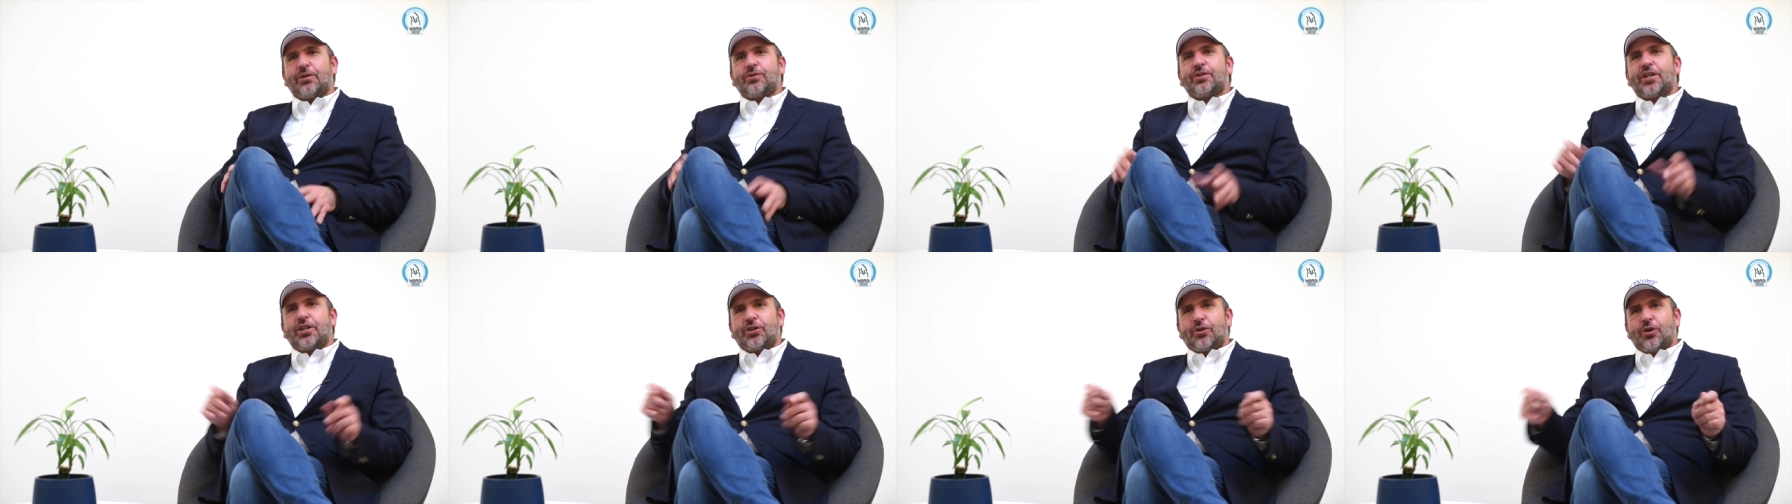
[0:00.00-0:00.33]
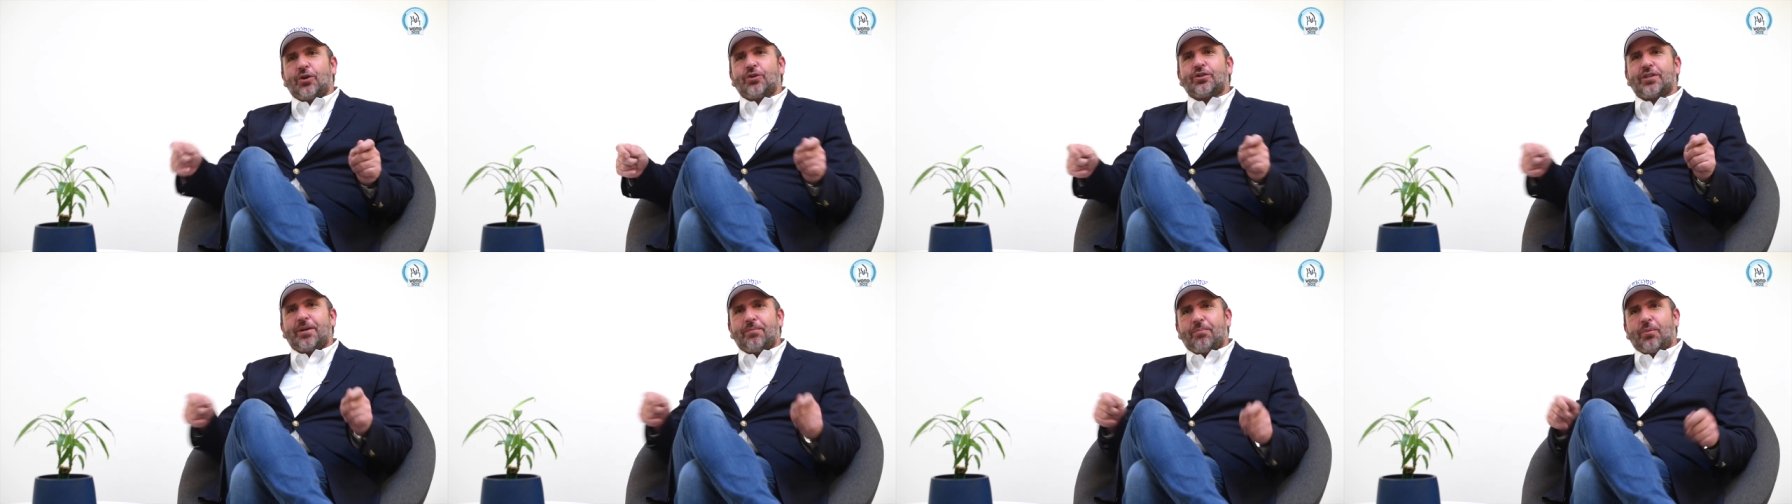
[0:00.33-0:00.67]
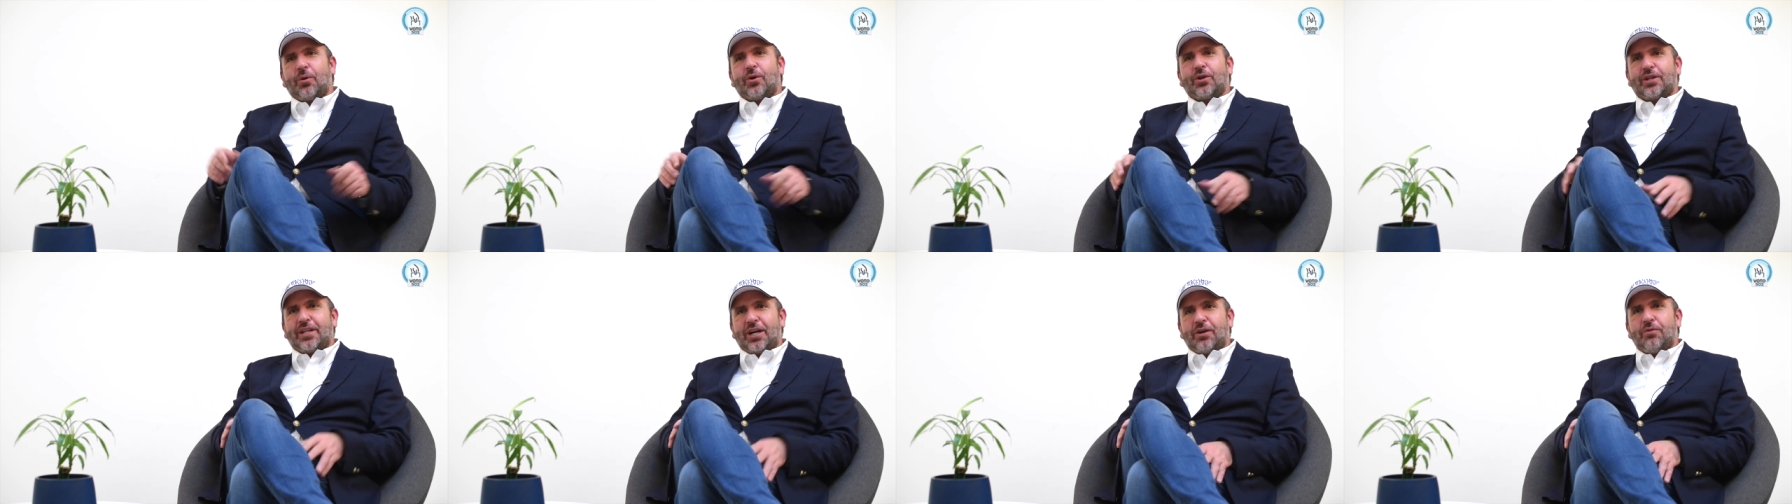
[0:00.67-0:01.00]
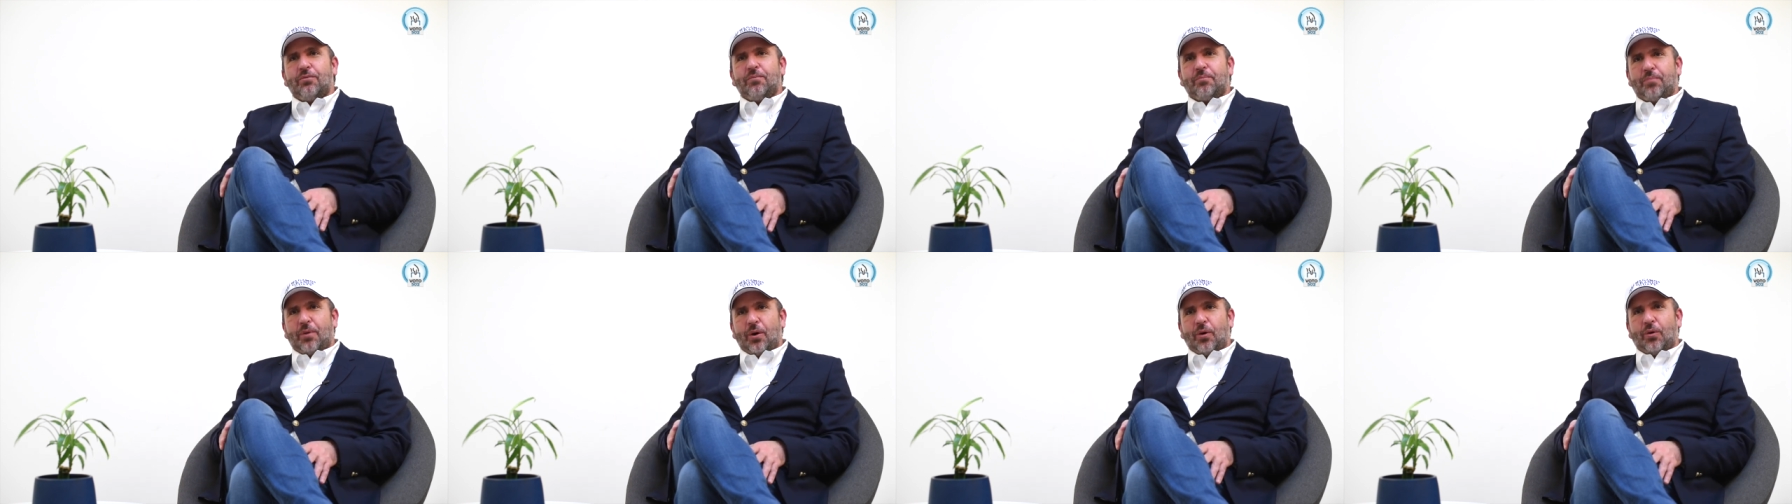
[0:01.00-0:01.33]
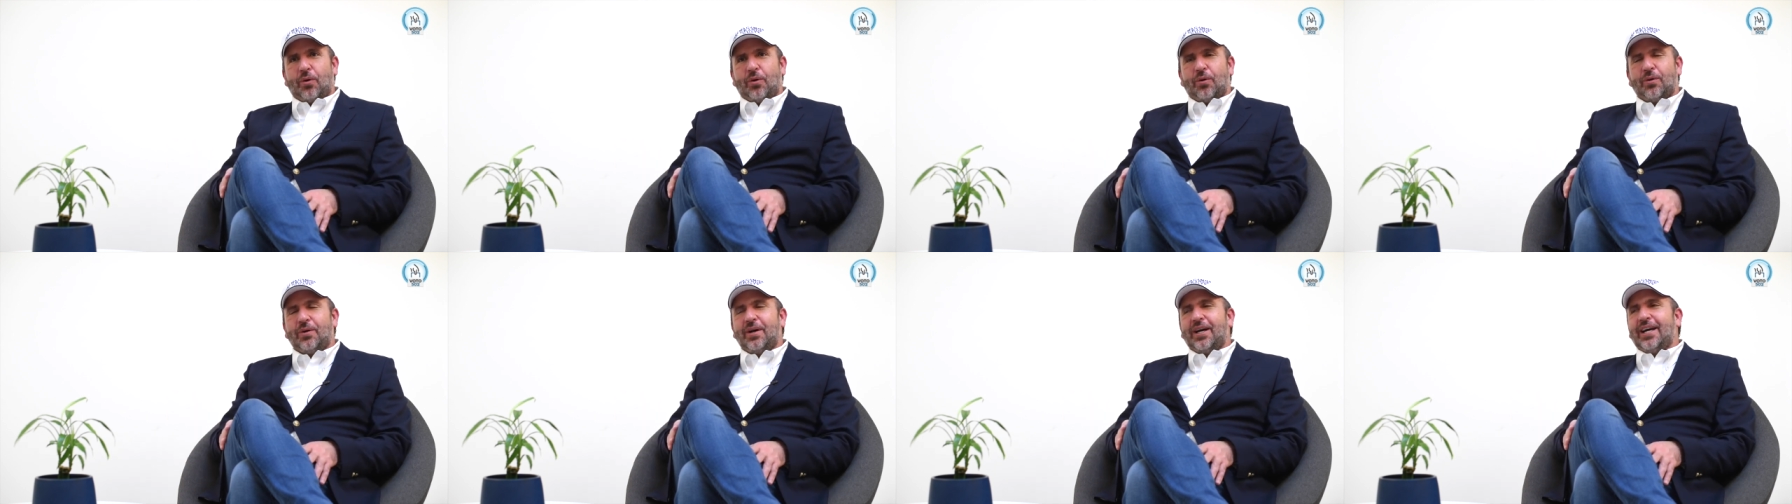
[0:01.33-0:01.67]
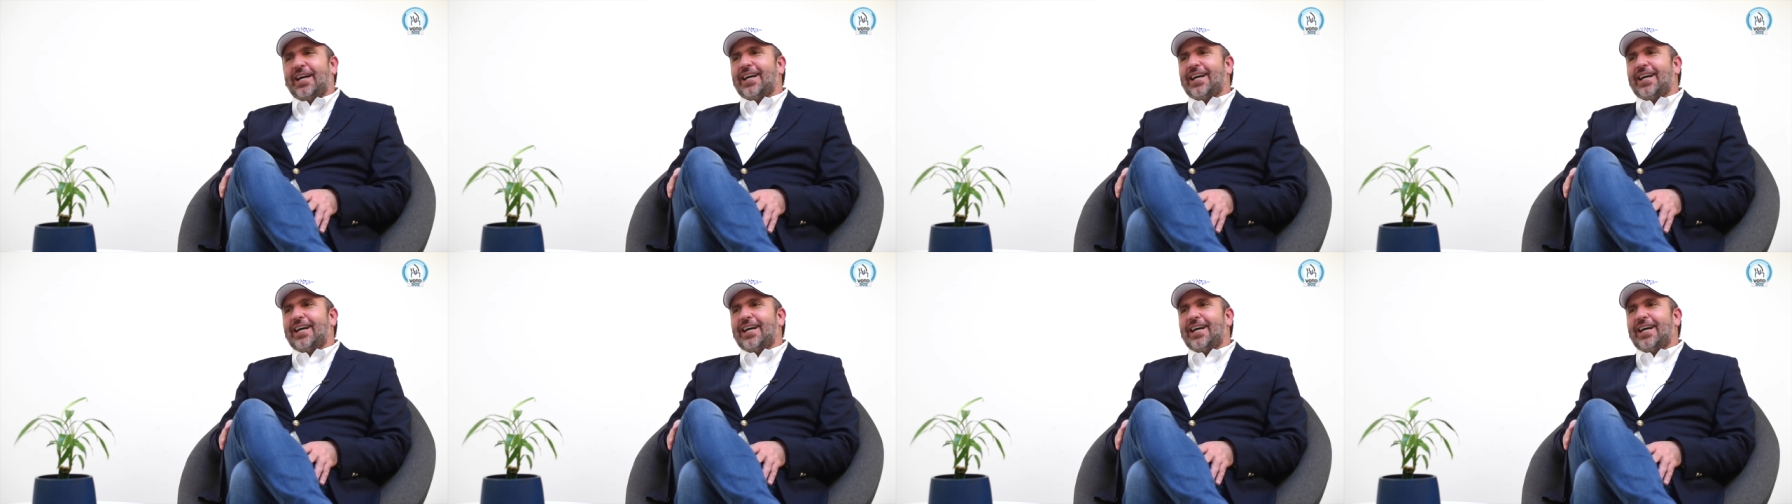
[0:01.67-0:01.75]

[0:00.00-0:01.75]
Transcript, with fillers: donde todos aportan un poco.